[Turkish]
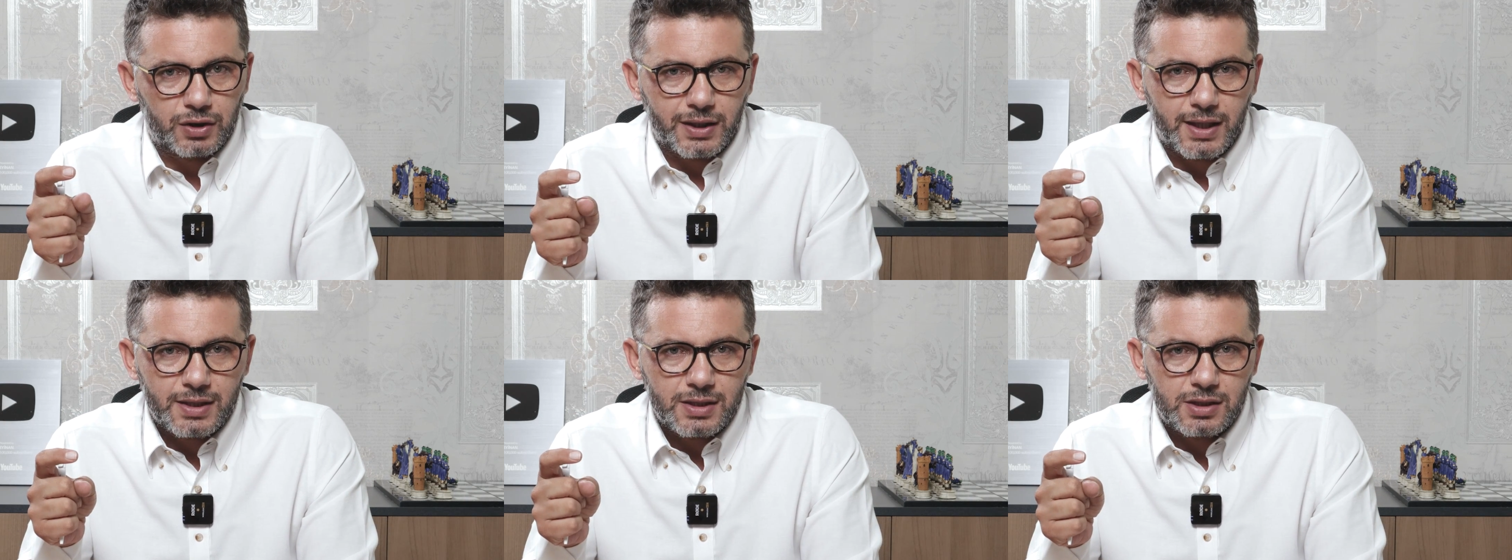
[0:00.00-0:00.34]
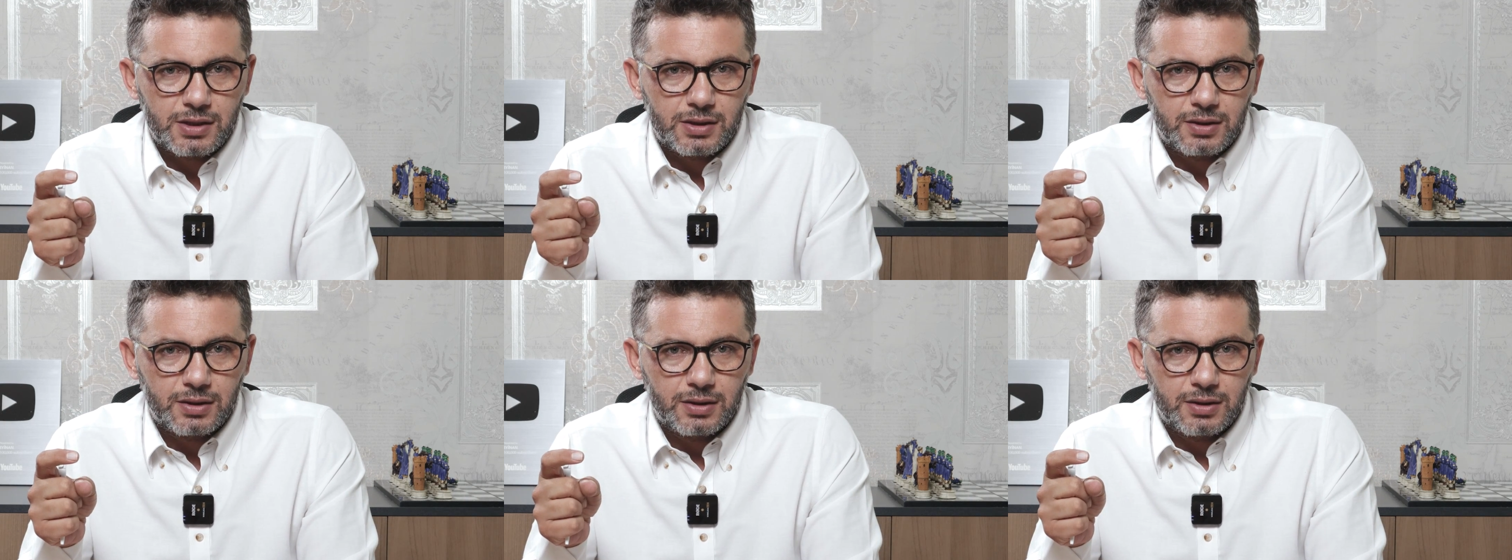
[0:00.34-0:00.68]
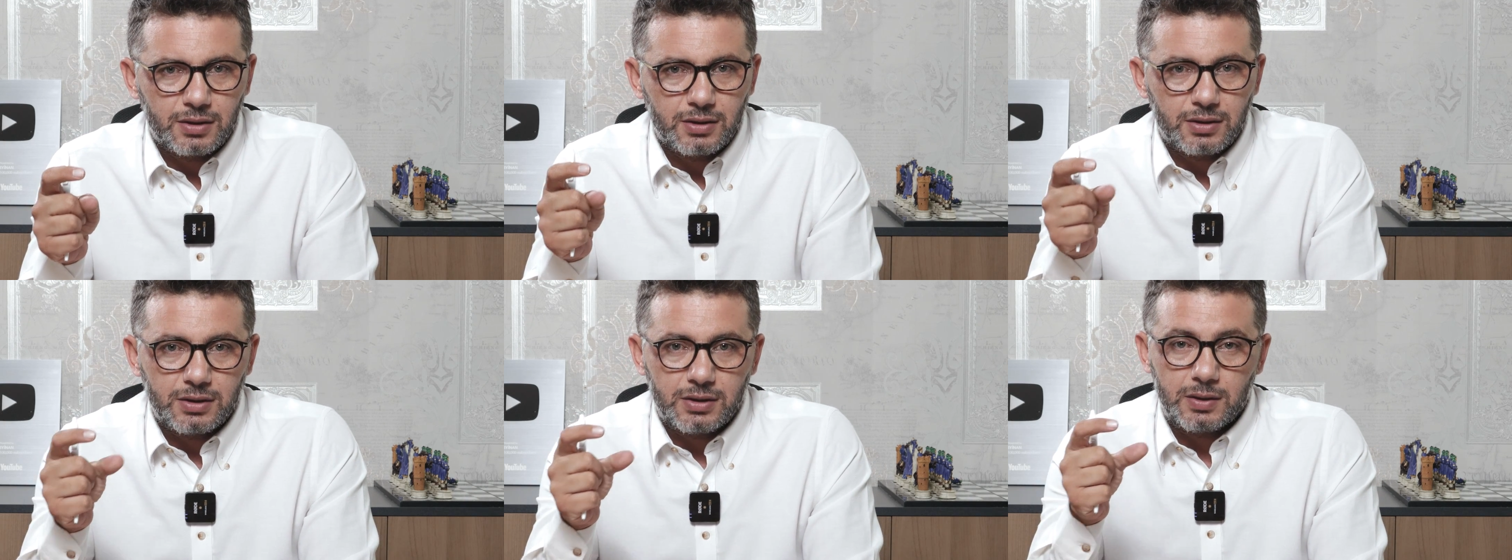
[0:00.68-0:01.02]
direnç,
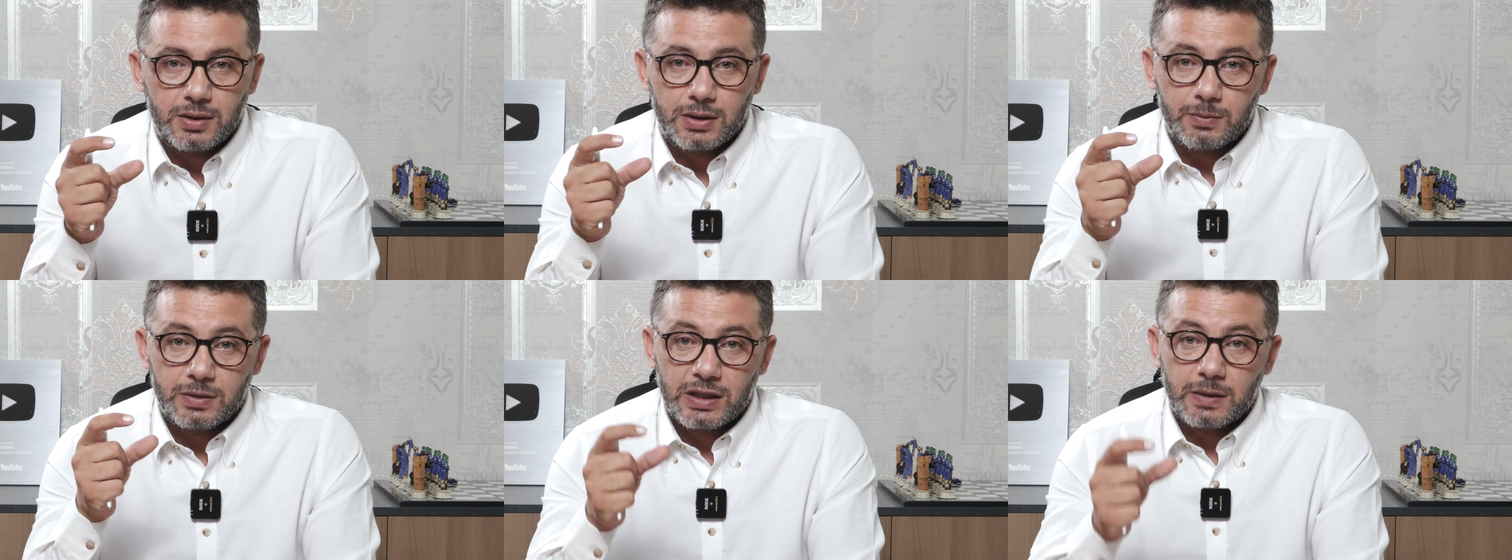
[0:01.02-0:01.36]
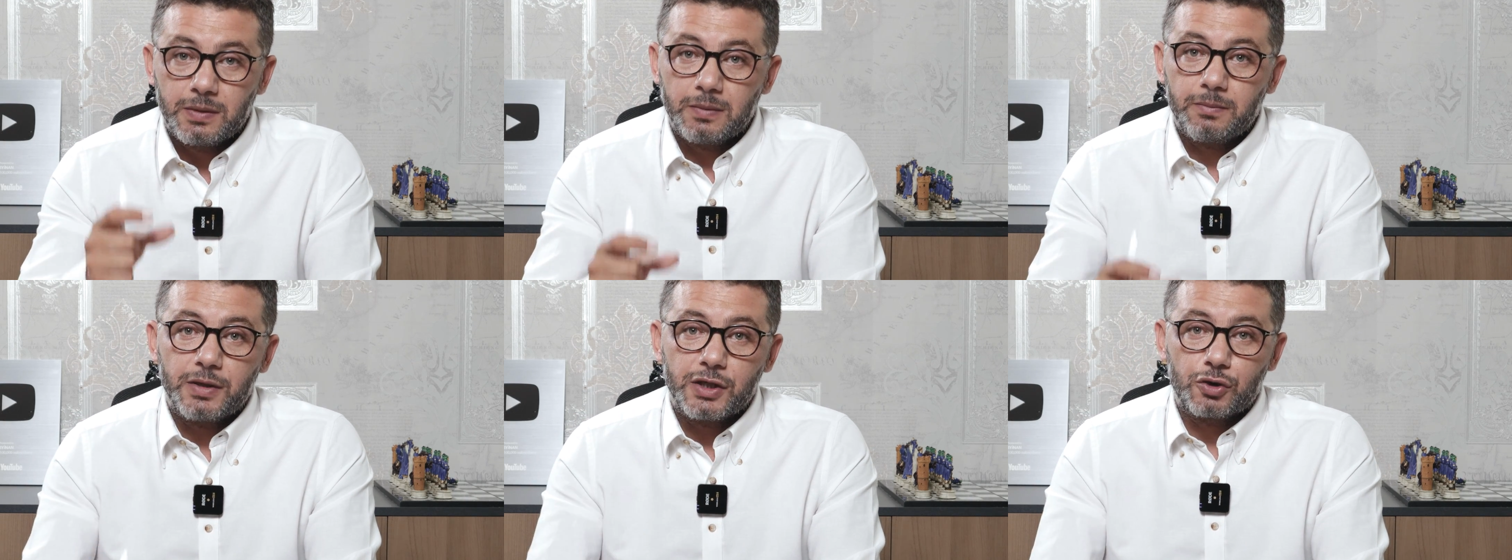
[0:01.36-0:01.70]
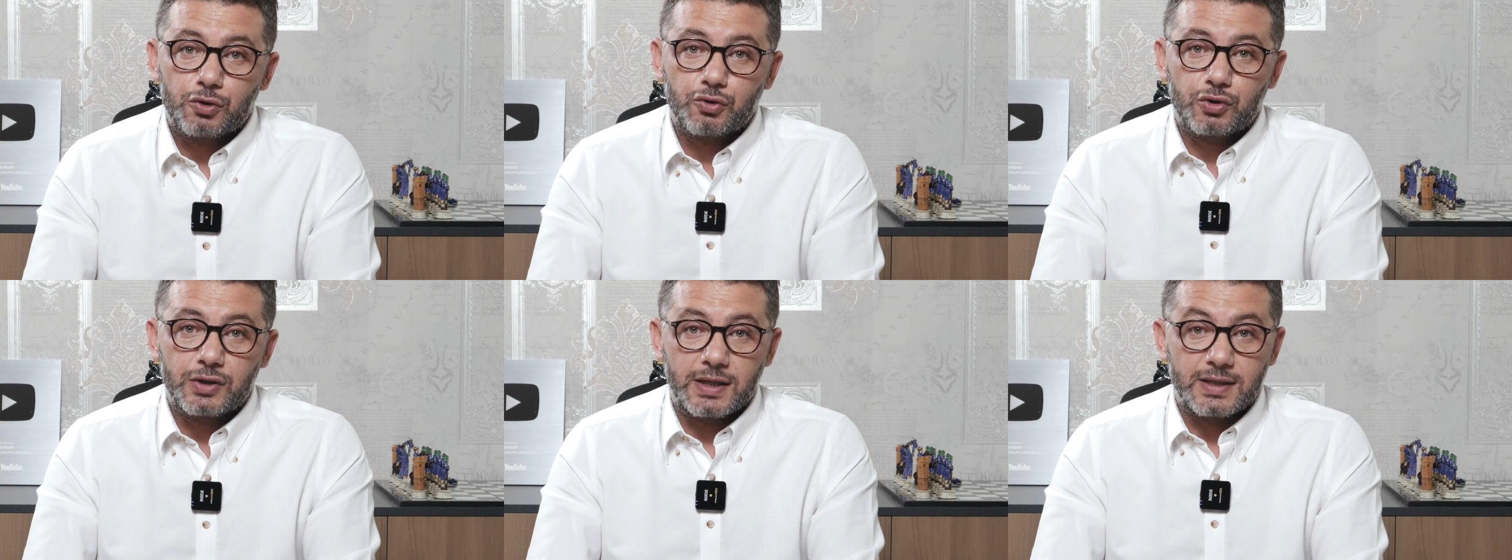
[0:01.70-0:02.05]

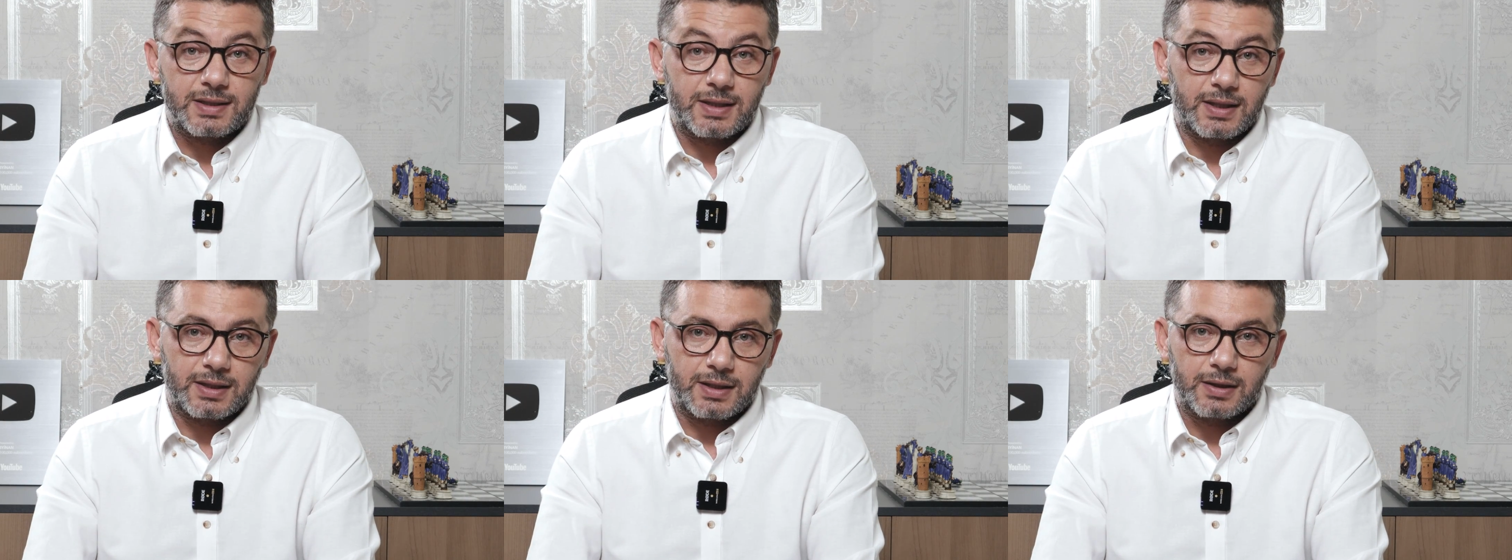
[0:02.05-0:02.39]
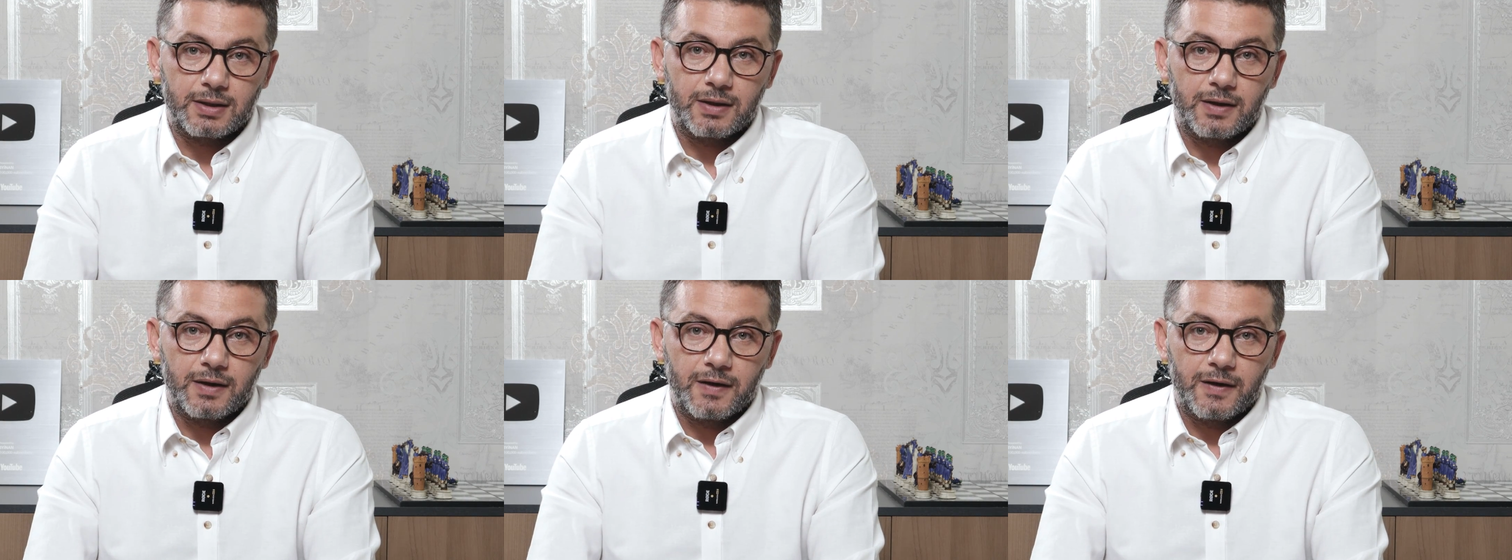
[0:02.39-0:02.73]
22.500 destek.